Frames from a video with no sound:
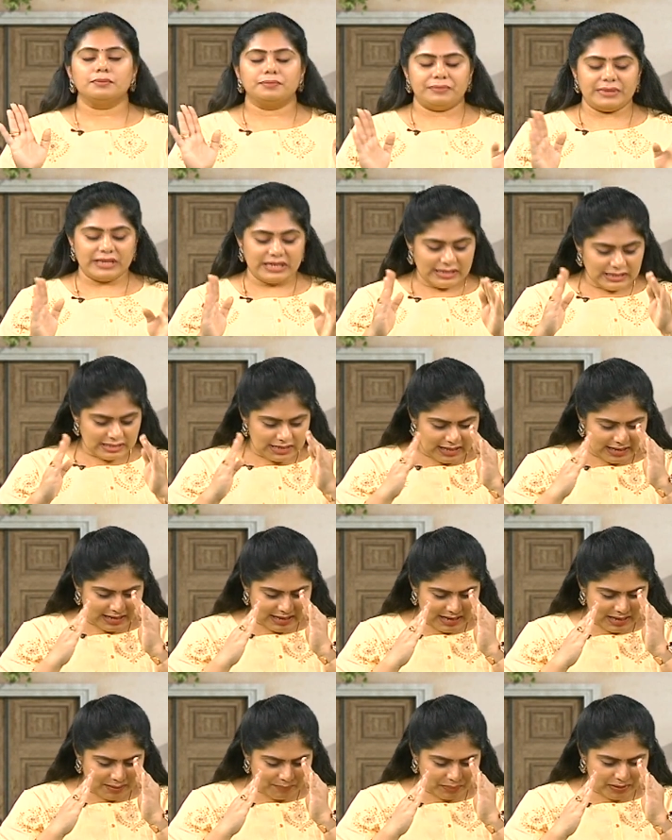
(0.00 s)

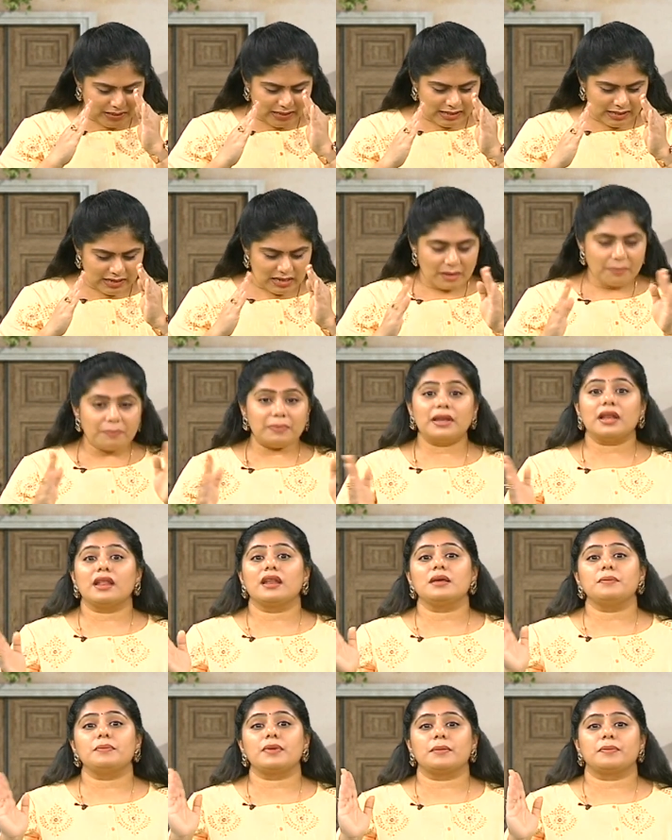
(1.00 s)
పిల్లలే పిల్లలే
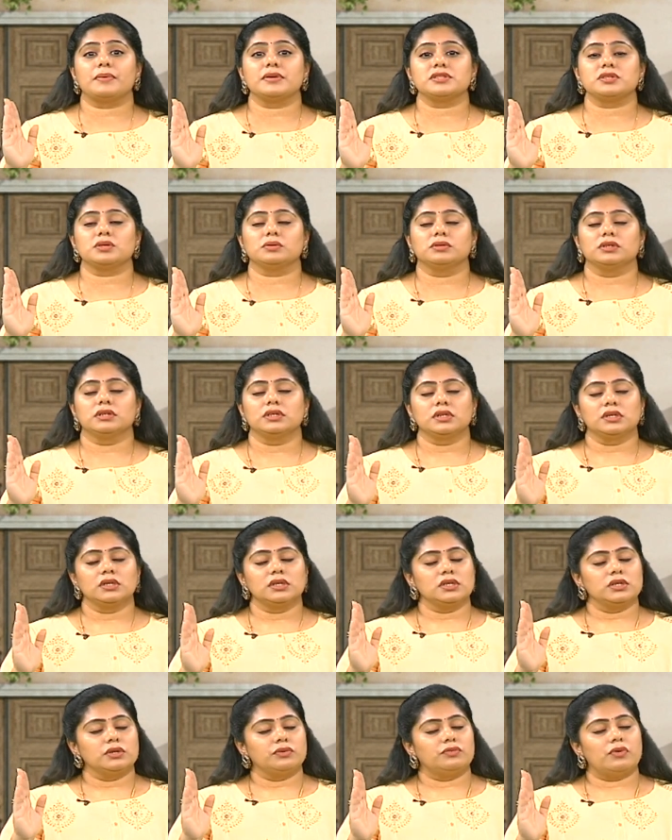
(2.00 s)
పిల్లలే ప్రపంచం
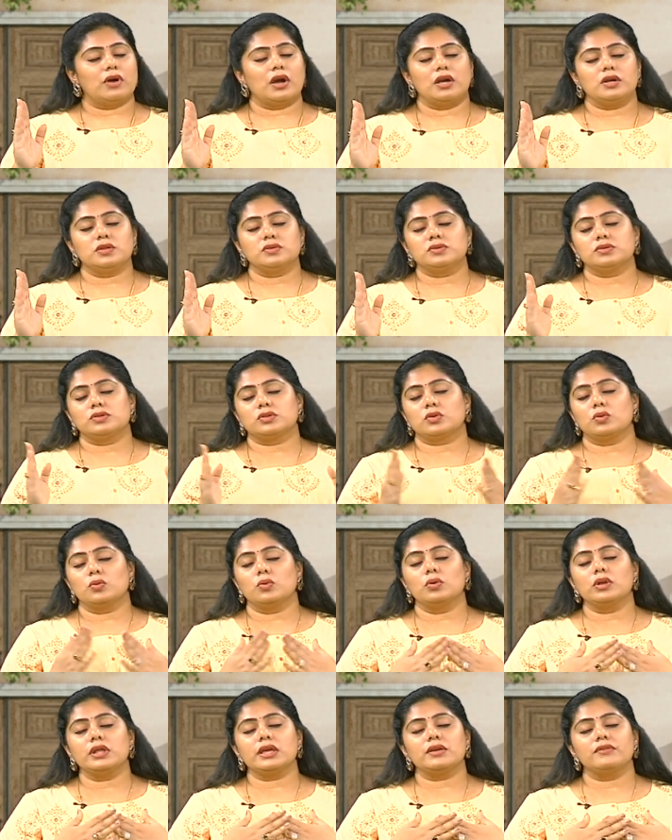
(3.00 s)
వాళ్ళు
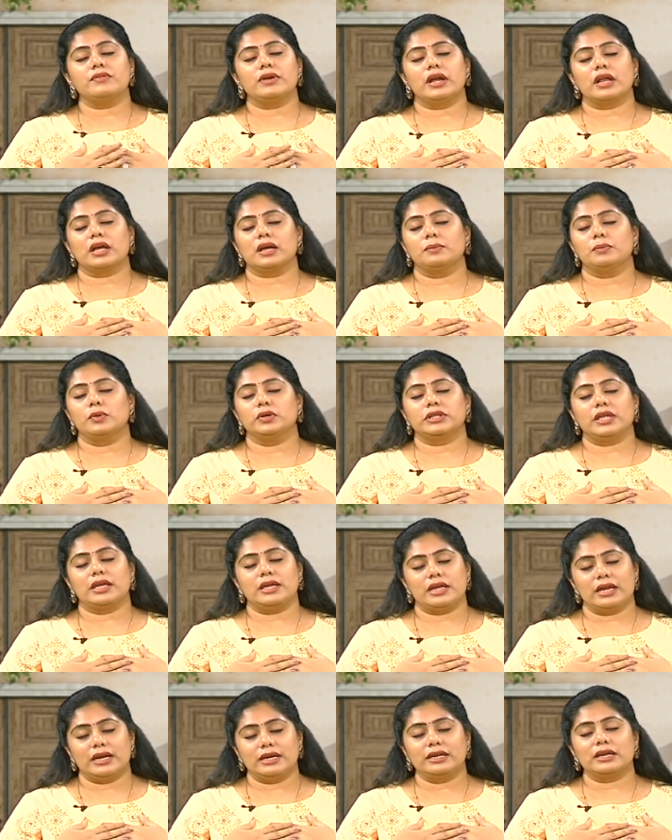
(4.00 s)
స్కూల్కి వెళ్ళకపోతే
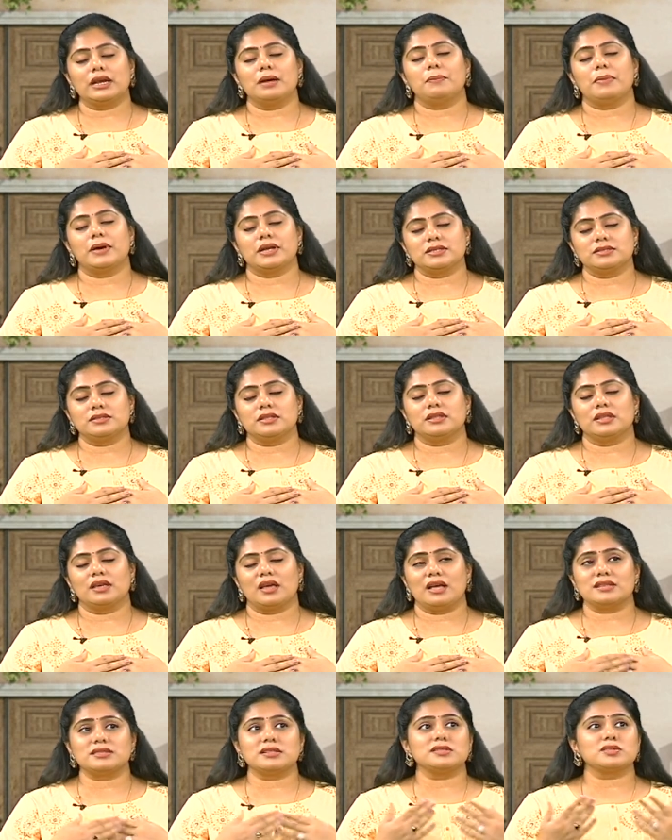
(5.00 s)
ఏంట్రా పరిస్థితి
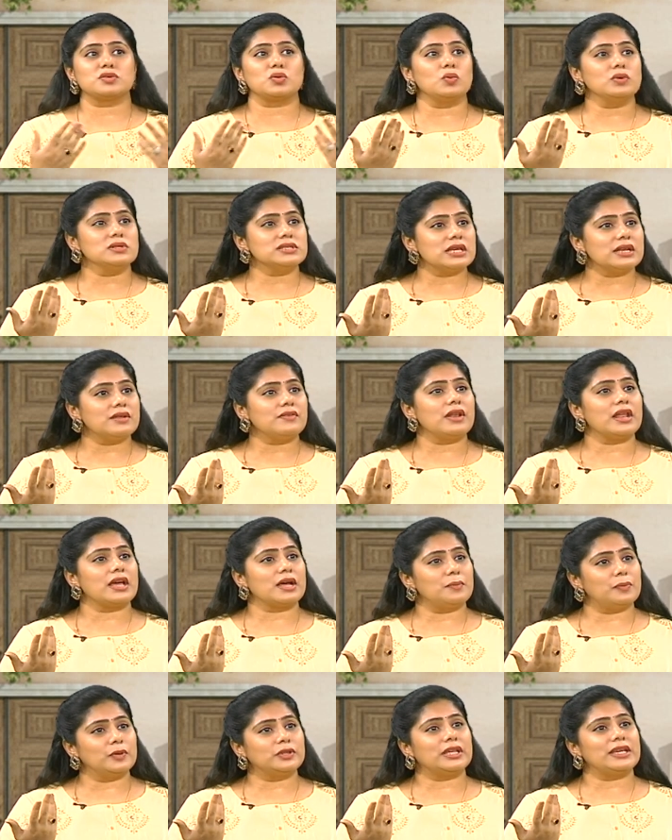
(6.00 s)
అసలు స్కూల్స్ అనేవి
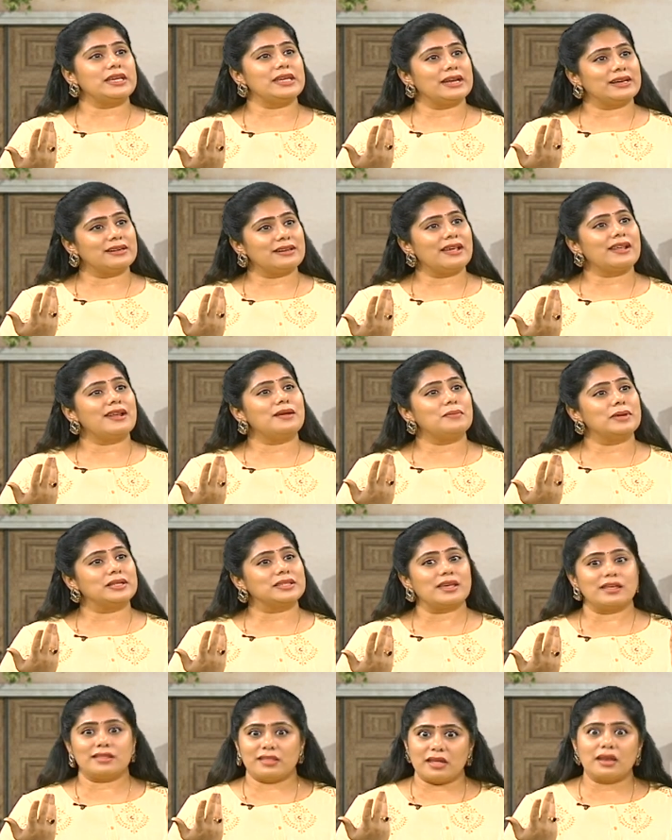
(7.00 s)
లేకపోతే ఎట్లారా
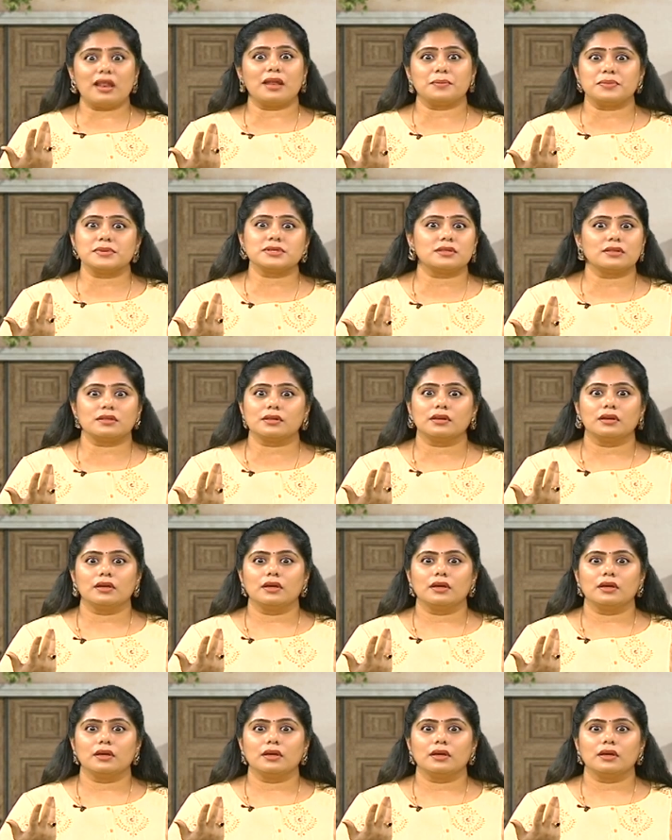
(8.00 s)
బతికేది అని అనిపిస్తుంది